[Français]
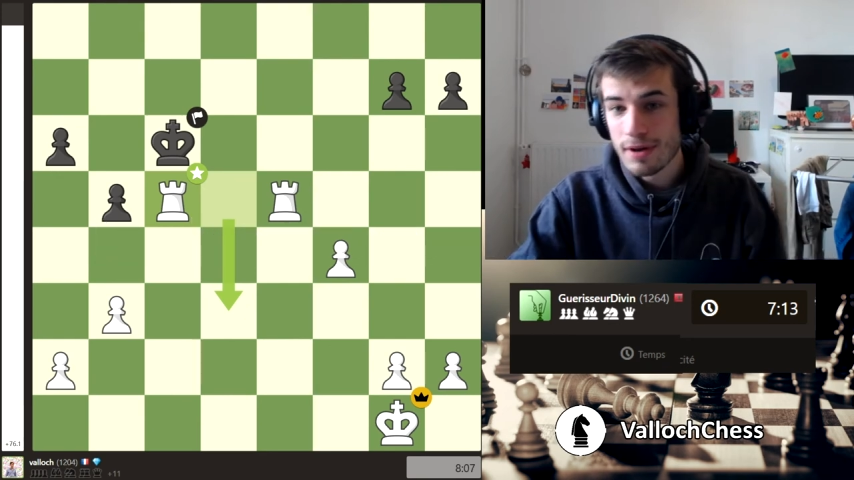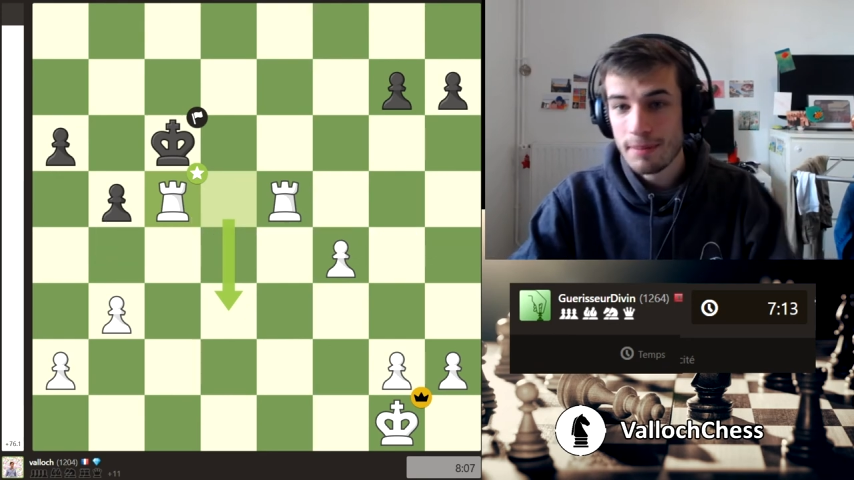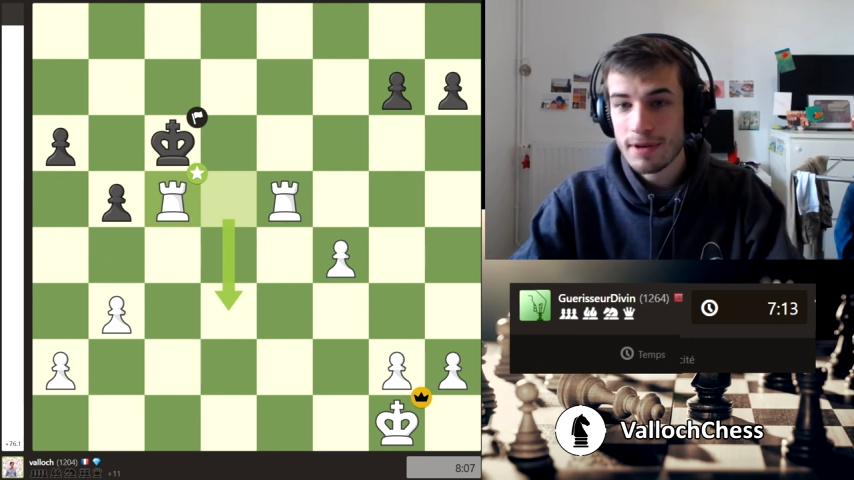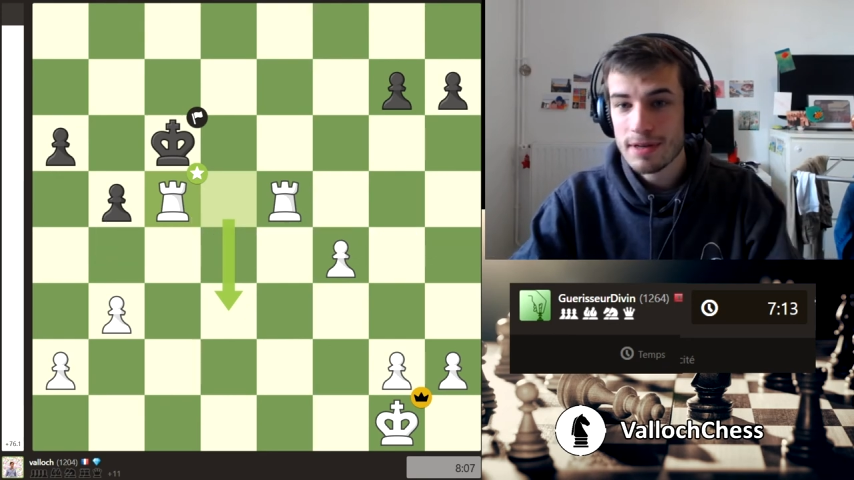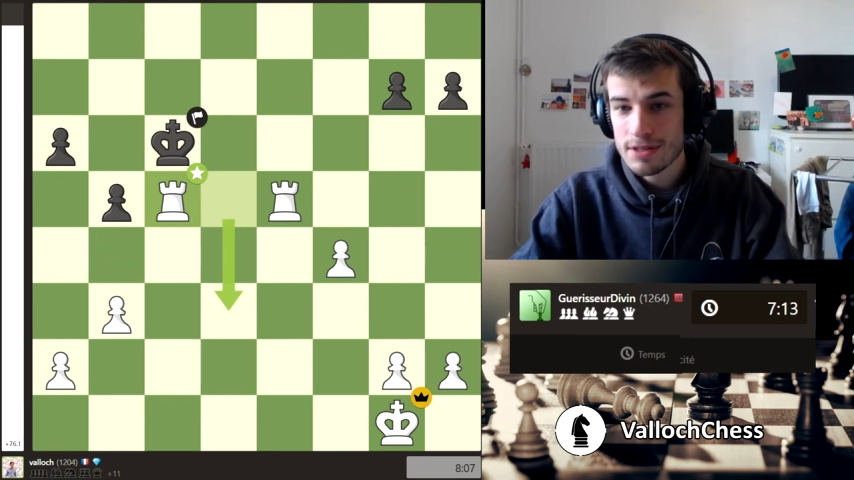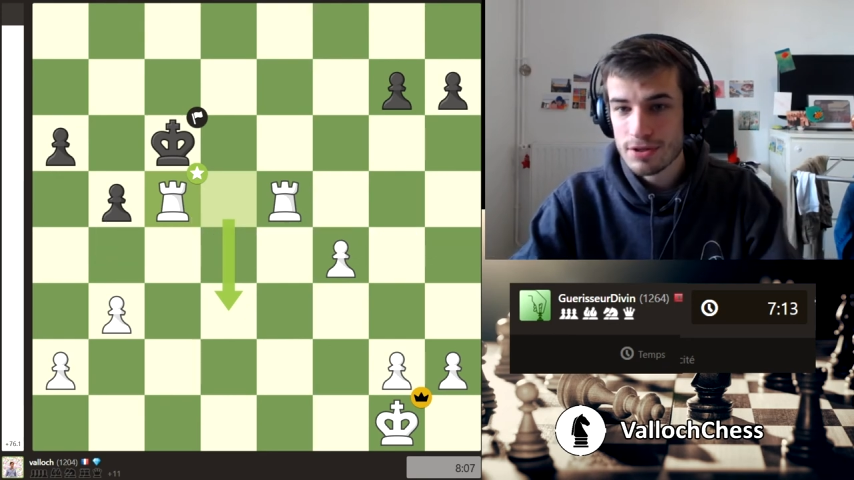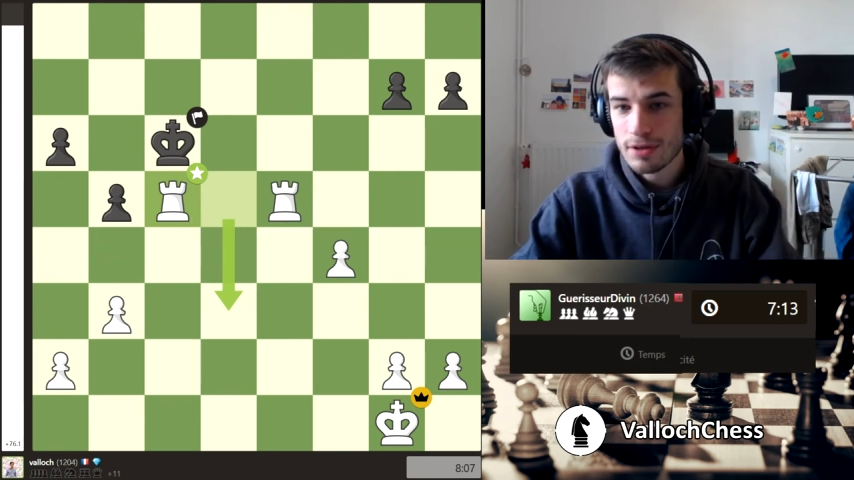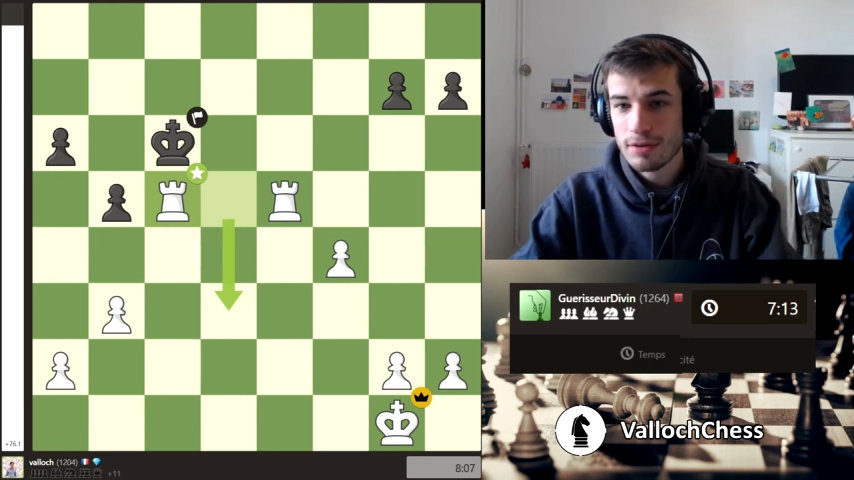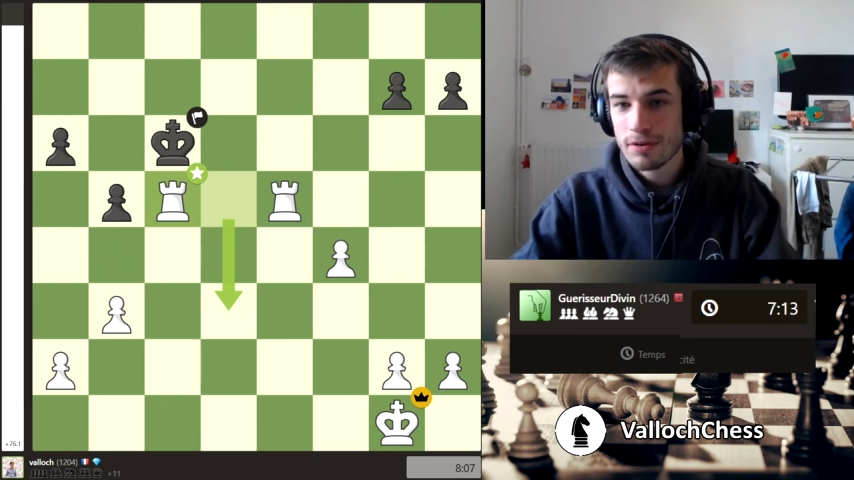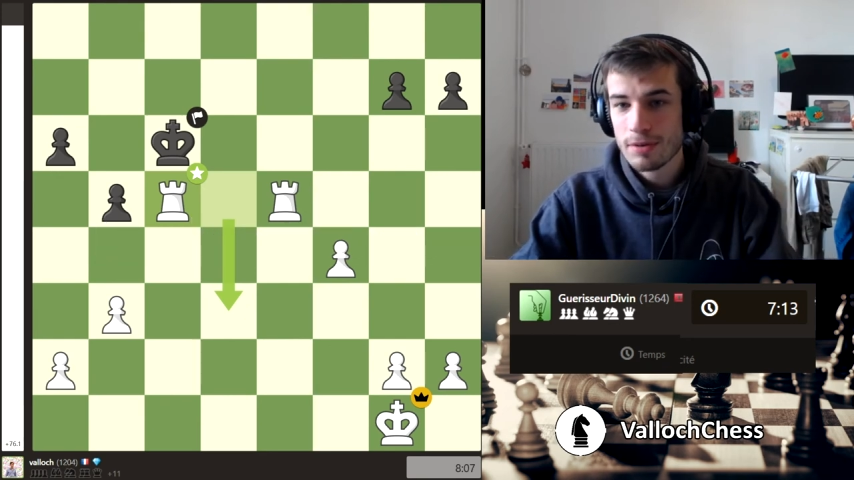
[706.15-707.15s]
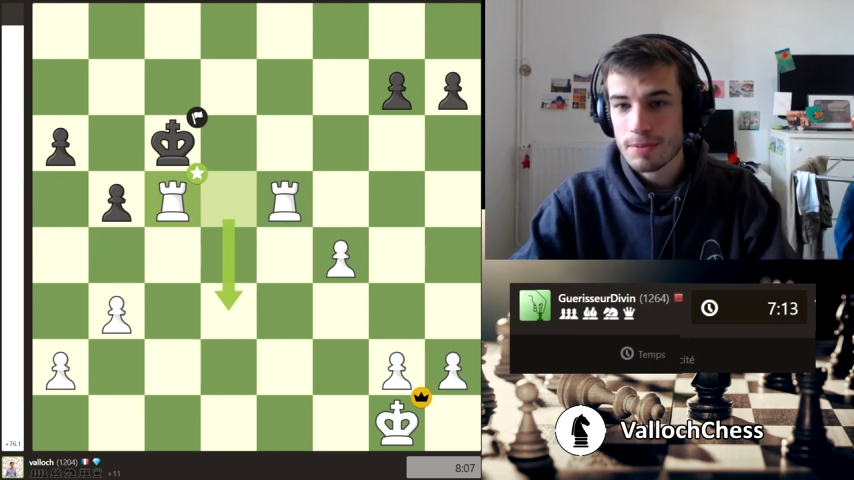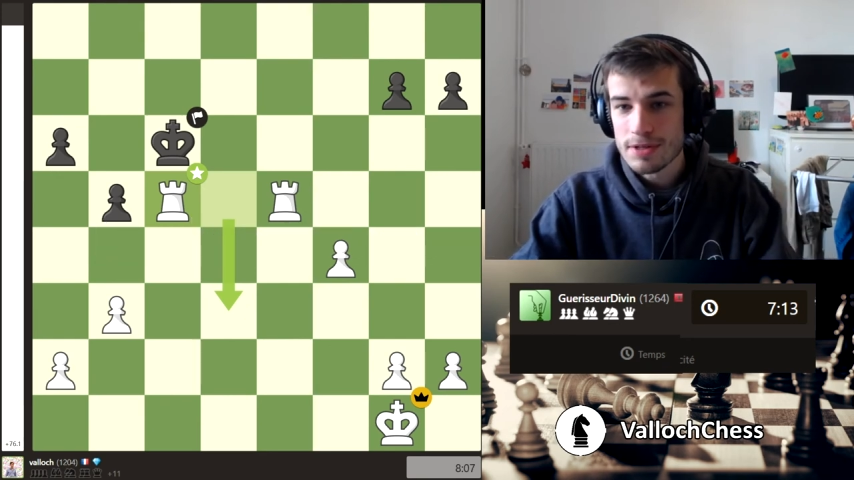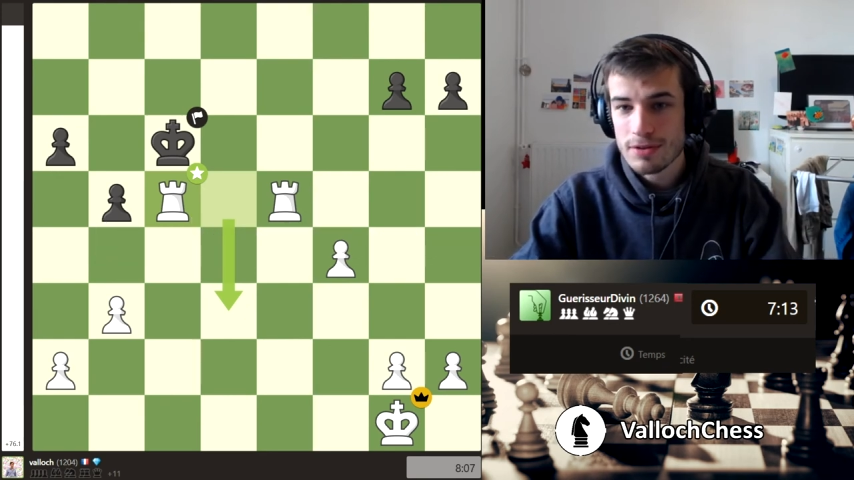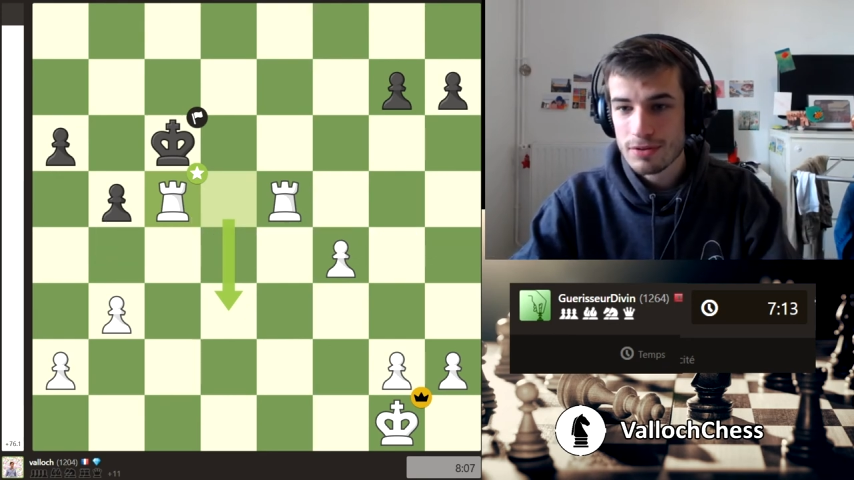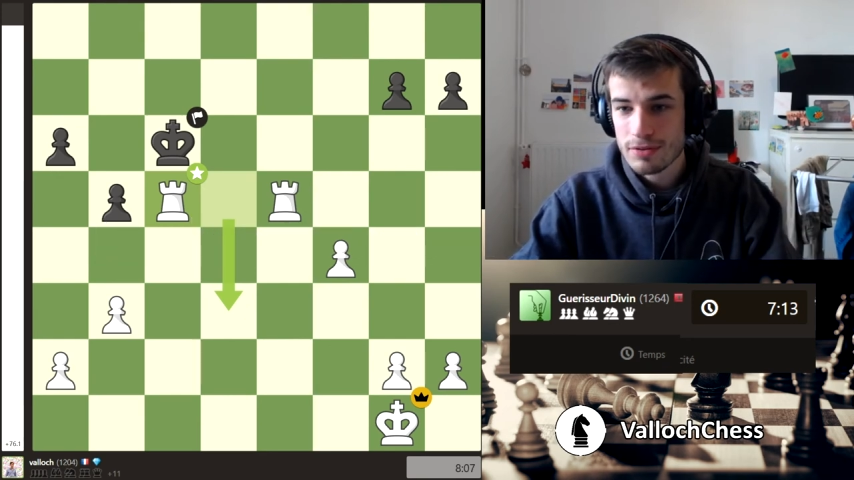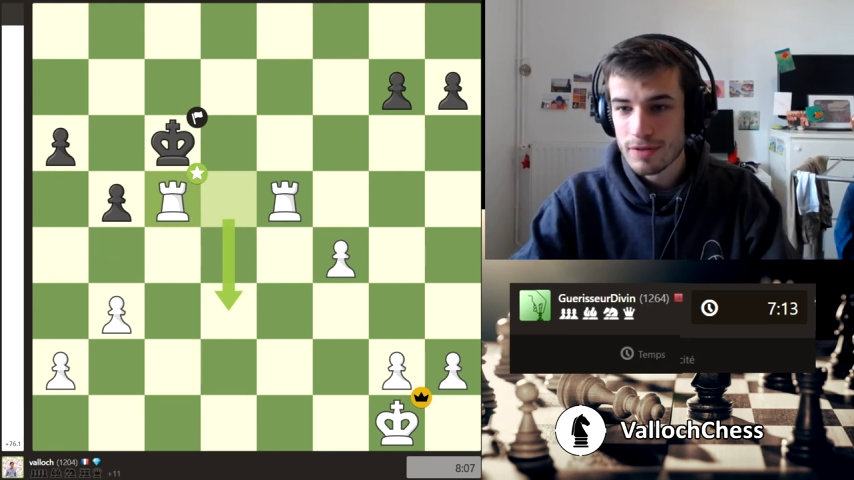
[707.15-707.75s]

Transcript: même avec ce genre de truc parce que tu vois,